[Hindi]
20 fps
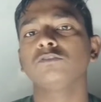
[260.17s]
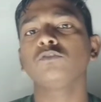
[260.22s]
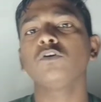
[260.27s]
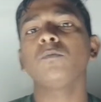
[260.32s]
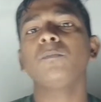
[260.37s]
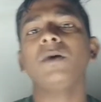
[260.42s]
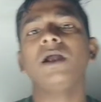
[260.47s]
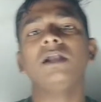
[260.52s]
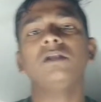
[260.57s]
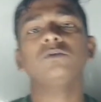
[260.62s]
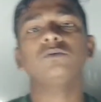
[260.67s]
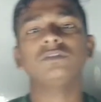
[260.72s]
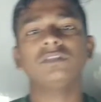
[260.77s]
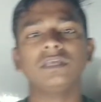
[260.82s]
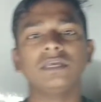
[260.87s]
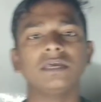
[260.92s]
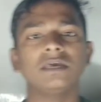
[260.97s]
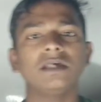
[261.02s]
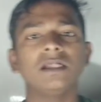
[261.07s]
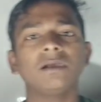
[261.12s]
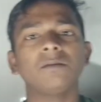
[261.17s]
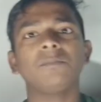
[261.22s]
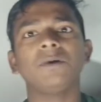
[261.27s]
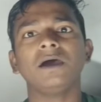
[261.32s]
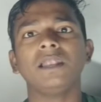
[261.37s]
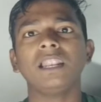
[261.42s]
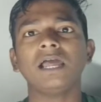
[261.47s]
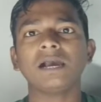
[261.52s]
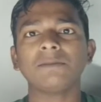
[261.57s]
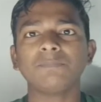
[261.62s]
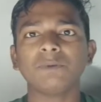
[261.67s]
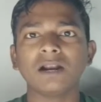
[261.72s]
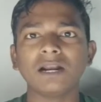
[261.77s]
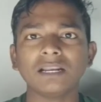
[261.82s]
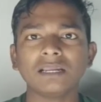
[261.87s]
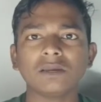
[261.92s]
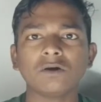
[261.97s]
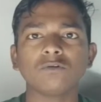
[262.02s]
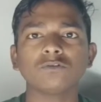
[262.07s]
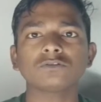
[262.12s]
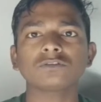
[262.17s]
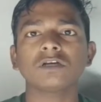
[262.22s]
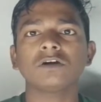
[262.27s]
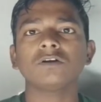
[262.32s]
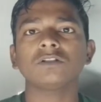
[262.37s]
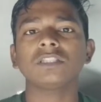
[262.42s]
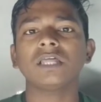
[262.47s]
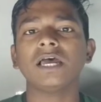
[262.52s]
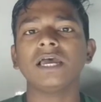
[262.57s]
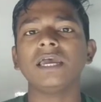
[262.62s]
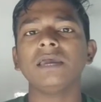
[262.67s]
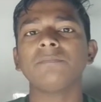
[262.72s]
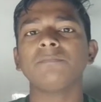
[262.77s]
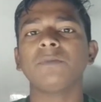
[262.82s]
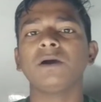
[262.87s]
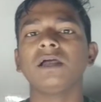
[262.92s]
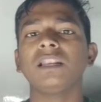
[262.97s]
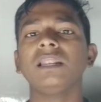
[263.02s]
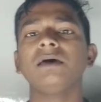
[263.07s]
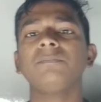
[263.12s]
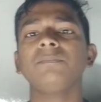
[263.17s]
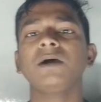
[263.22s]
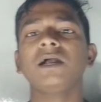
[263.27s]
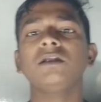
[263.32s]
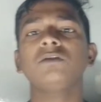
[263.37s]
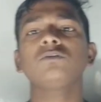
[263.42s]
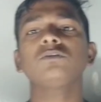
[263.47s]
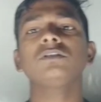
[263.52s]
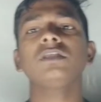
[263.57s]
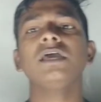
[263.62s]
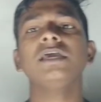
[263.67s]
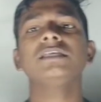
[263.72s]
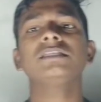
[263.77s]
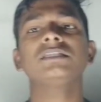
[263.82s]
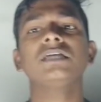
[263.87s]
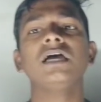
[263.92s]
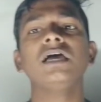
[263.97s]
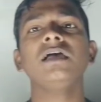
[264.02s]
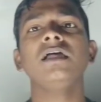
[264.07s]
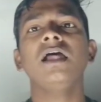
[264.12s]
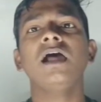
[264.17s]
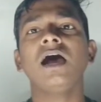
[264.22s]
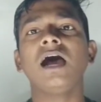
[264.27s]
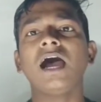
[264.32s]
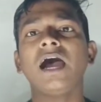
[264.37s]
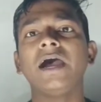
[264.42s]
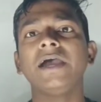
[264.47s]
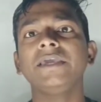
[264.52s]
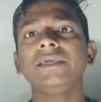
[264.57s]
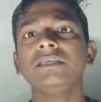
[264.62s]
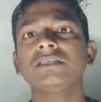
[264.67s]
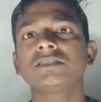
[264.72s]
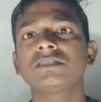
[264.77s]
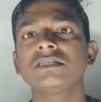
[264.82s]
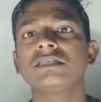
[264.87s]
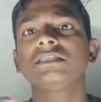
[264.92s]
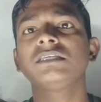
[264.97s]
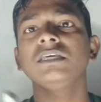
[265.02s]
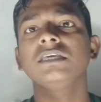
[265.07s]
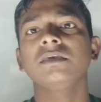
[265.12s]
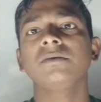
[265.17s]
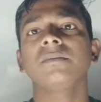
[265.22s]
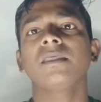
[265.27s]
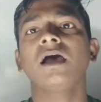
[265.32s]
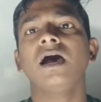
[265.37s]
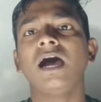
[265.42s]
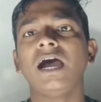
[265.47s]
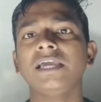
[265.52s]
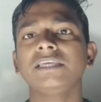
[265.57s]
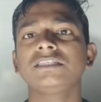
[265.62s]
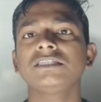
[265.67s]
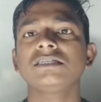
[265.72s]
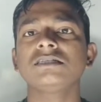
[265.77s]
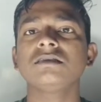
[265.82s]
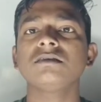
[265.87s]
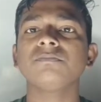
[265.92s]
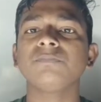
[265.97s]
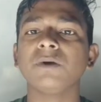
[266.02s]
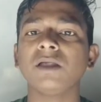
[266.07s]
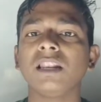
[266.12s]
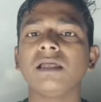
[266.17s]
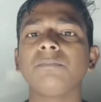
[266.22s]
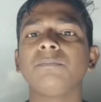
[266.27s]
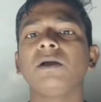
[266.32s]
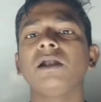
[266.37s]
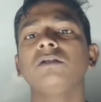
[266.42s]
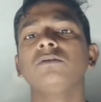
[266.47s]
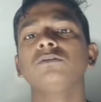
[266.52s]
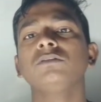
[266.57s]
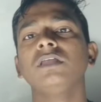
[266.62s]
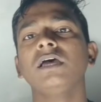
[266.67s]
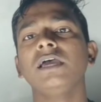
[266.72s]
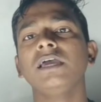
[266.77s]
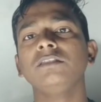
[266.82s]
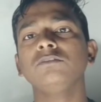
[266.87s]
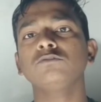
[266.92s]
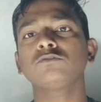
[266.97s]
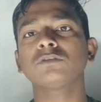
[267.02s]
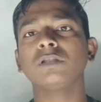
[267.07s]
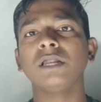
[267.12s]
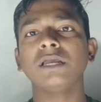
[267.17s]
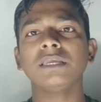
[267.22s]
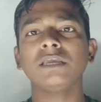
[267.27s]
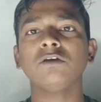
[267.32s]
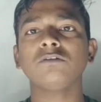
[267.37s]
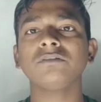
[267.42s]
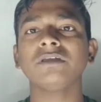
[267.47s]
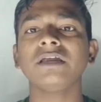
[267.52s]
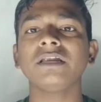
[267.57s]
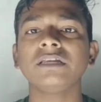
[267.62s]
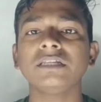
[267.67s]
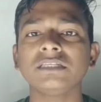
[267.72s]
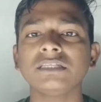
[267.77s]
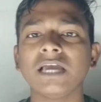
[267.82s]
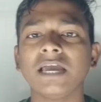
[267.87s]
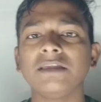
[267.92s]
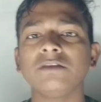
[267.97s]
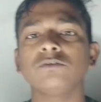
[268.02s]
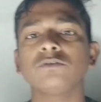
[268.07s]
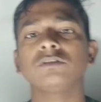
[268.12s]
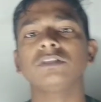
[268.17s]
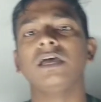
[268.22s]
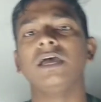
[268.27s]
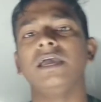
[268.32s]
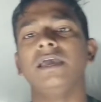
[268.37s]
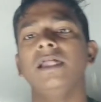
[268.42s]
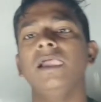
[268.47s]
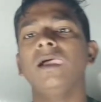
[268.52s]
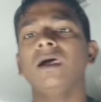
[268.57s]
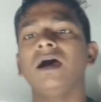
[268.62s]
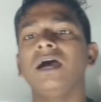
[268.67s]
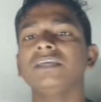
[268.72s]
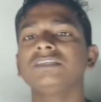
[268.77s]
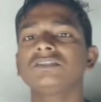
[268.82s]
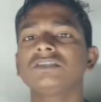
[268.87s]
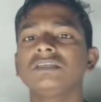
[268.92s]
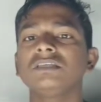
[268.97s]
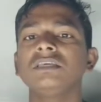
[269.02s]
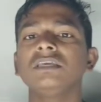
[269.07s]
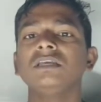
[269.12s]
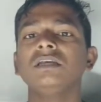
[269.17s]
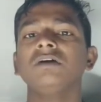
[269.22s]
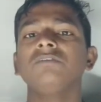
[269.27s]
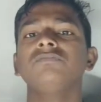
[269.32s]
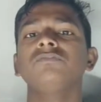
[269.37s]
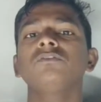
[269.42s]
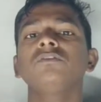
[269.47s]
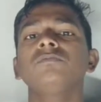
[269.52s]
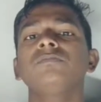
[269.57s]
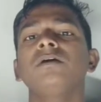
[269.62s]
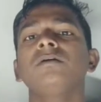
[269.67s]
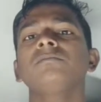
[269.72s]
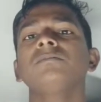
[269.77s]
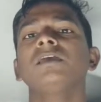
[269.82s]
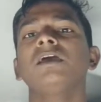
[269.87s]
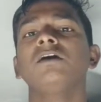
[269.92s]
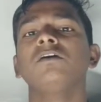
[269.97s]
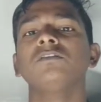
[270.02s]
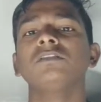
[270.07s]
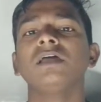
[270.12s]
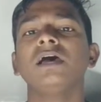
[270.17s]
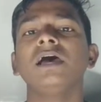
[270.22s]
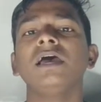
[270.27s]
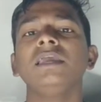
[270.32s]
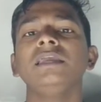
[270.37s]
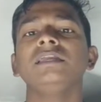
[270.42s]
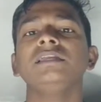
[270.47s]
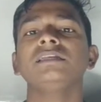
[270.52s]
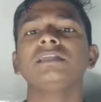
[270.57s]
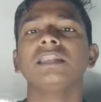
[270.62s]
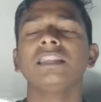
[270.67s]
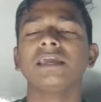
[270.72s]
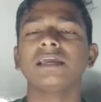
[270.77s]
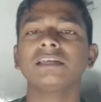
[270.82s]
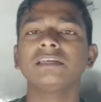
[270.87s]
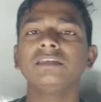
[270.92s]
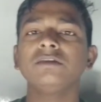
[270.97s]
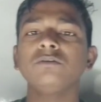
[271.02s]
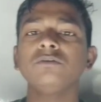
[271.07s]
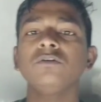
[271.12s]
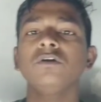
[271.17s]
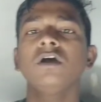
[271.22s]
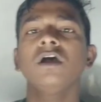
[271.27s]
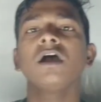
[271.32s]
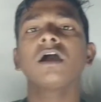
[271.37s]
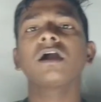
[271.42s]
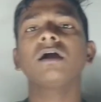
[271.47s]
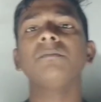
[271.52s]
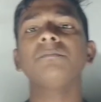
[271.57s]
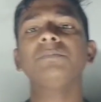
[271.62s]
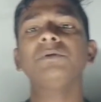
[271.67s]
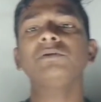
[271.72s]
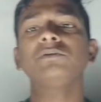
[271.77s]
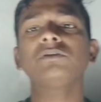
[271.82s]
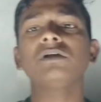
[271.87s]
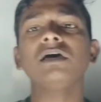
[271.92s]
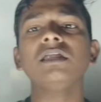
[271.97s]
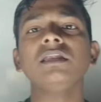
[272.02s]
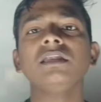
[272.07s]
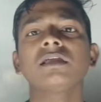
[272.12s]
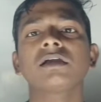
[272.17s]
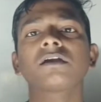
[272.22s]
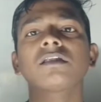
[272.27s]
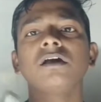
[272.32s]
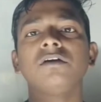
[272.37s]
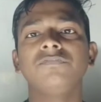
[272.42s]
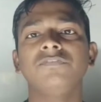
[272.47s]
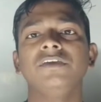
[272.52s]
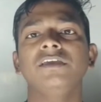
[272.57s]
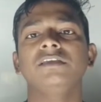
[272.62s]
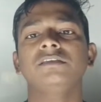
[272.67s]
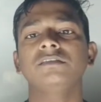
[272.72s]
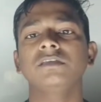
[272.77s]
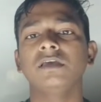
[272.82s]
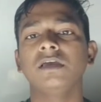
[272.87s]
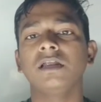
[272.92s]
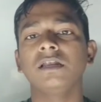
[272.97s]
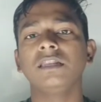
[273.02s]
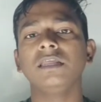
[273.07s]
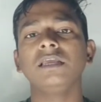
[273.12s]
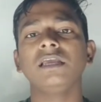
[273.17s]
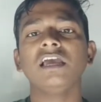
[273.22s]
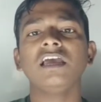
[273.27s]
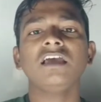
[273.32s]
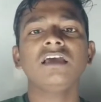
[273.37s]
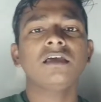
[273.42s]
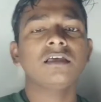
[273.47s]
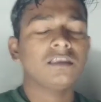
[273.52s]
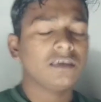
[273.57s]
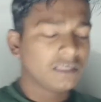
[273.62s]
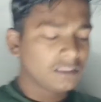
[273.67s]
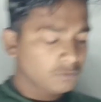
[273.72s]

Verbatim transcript: दो पार्ट होते हैं पहला पार्ट कौन सा होता है पहला पार्ट होता है इसका आईसीजी आईसीजी पहला पार्ट होता है दूसरा क्या होता है डिजाइन होता है आईसीजी का फुल फॉर्म क्या होता है इंटरक्टिव कंप्यूटर ग्राफिक्स ठीक है ये